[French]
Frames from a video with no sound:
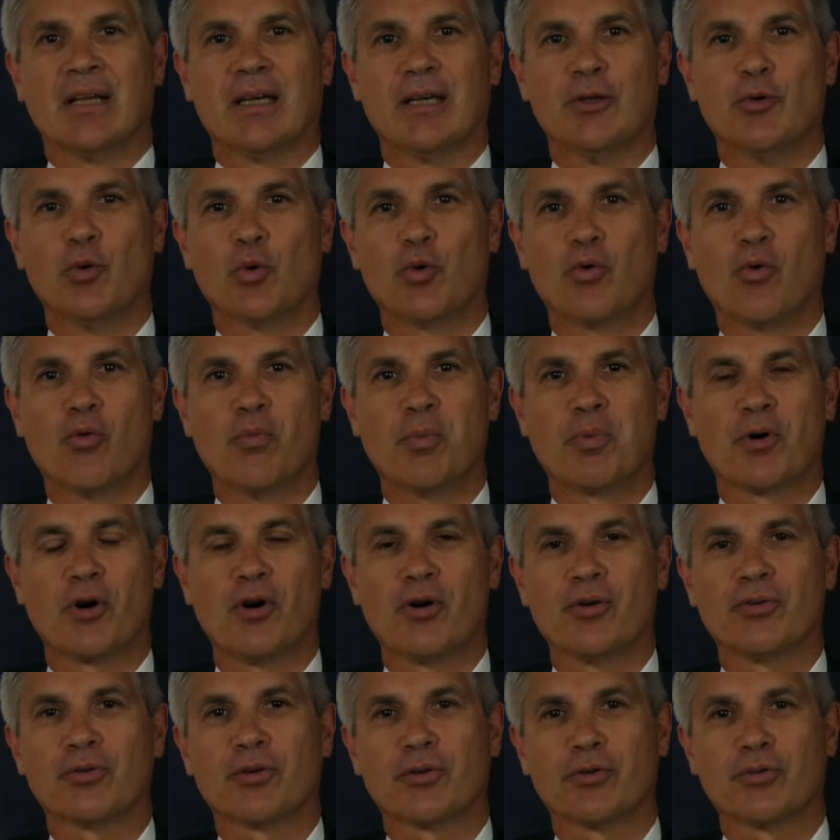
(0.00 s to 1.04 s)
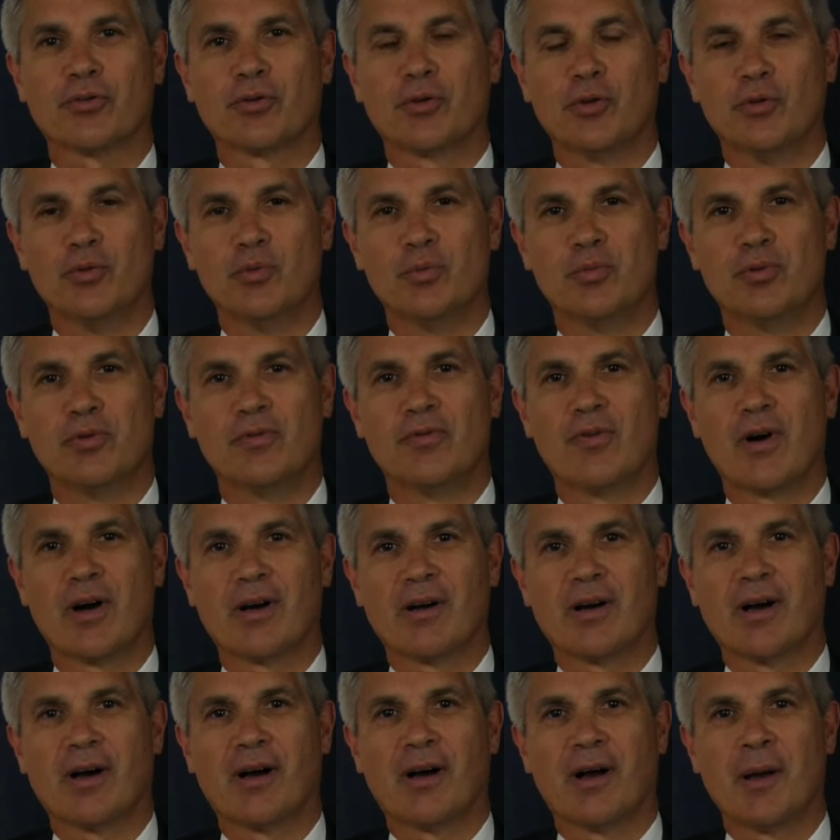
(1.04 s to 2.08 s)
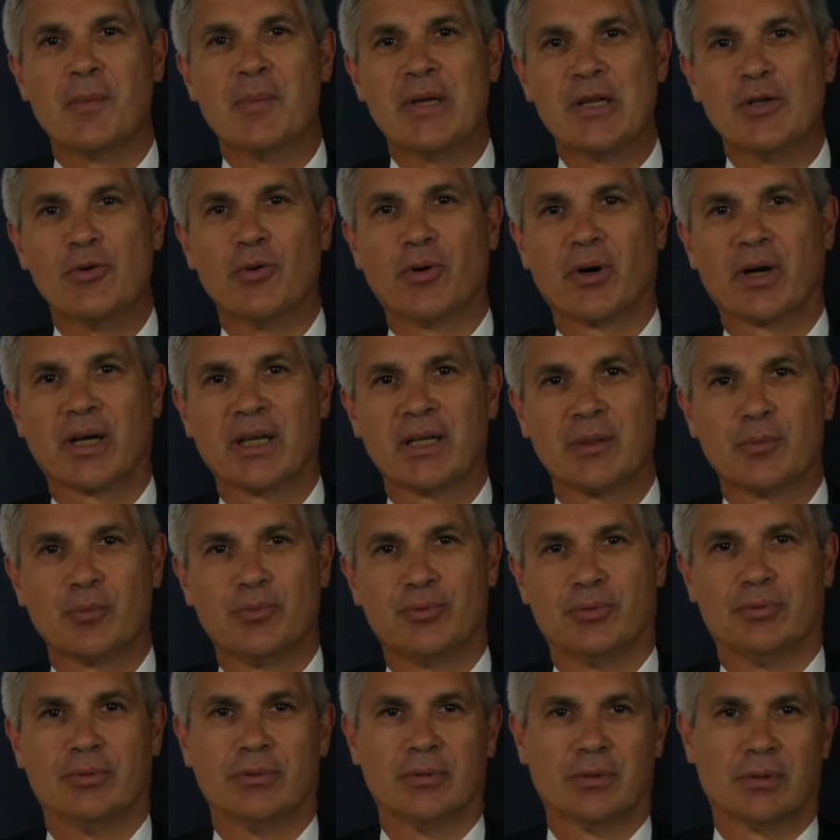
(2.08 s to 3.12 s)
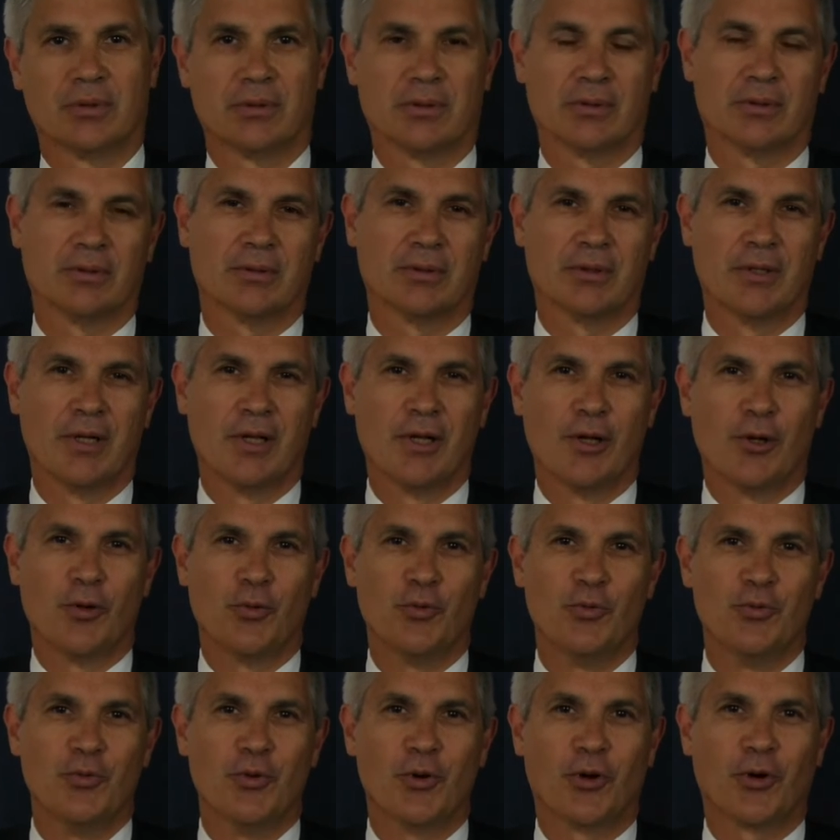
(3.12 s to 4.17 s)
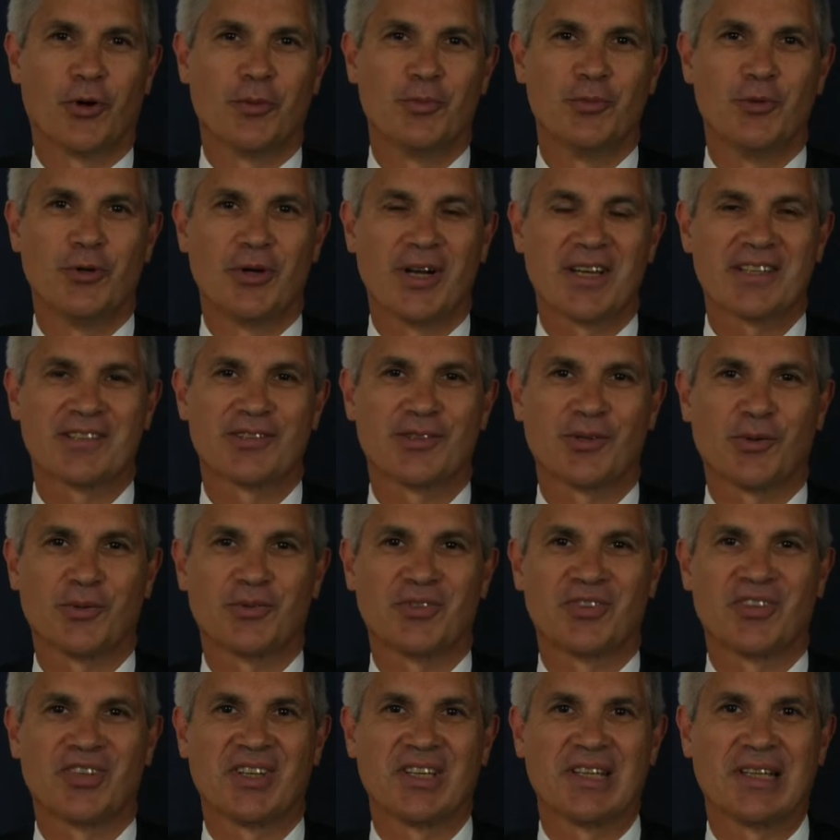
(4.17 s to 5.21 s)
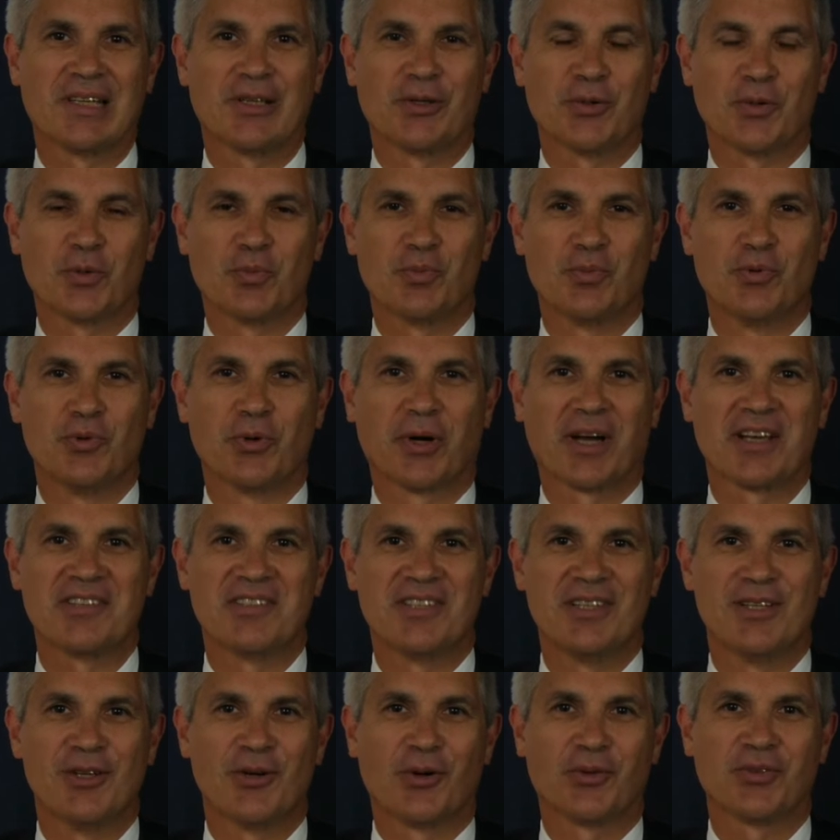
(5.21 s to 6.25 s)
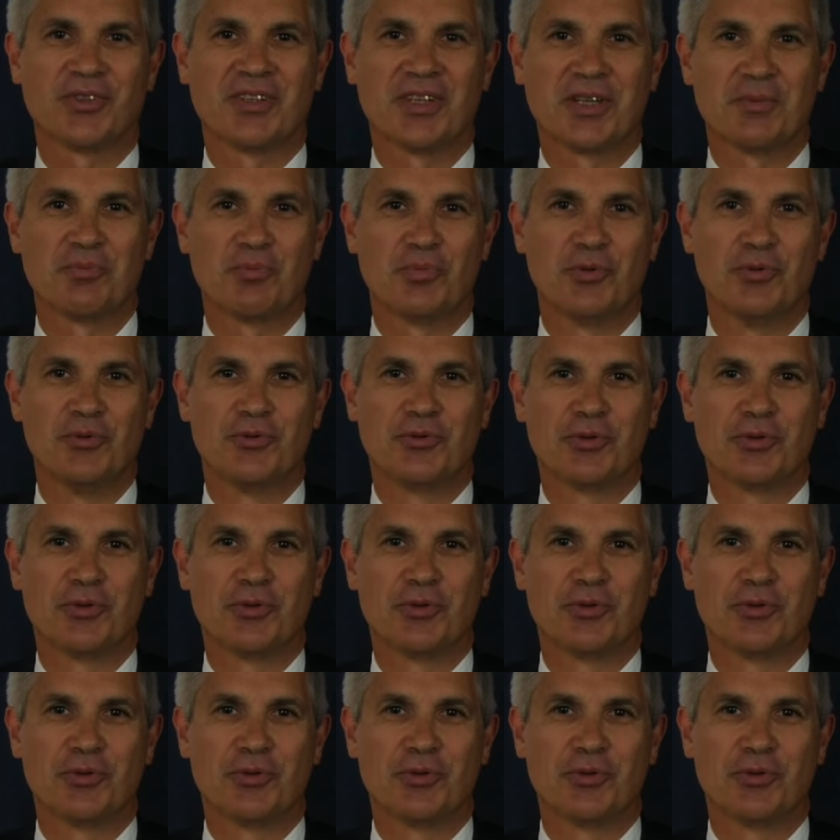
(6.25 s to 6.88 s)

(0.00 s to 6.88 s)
et de comprendre ce que nous pouvons améliorer pour euh, une Europe de la santé euh, plus résiliente et plus